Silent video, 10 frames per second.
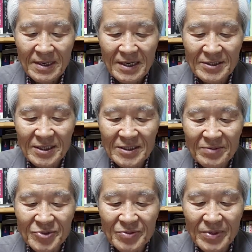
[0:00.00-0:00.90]
회사
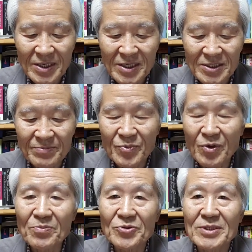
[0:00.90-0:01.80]
31기
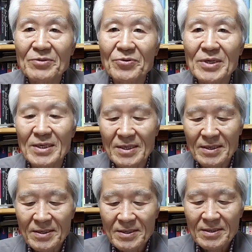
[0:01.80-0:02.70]
심동보 제독이
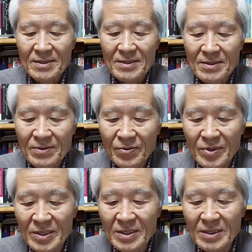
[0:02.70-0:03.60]

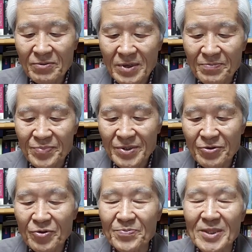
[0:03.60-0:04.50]
올린 글과
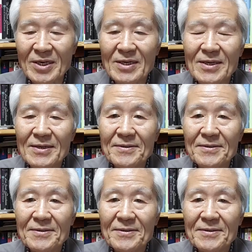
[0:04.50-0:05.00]
비디오입니다.